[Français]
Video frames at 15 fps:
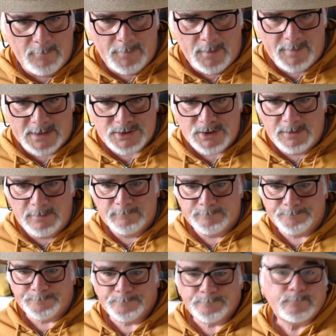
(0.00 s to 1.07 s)
pas marcher.
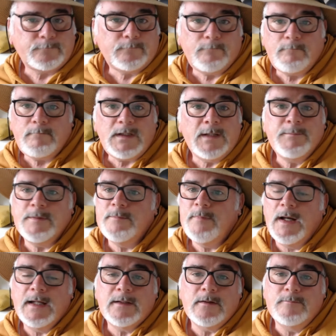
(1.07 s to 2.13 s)
Puis
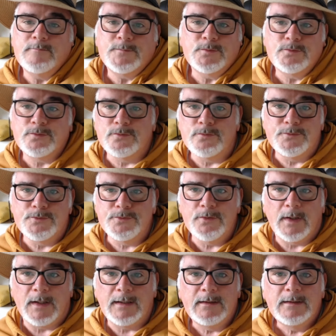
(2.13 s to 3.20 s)
bah, comme toute
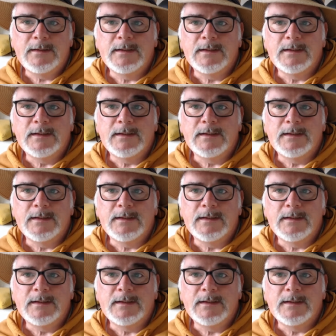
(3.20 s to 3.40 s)
culture, hein,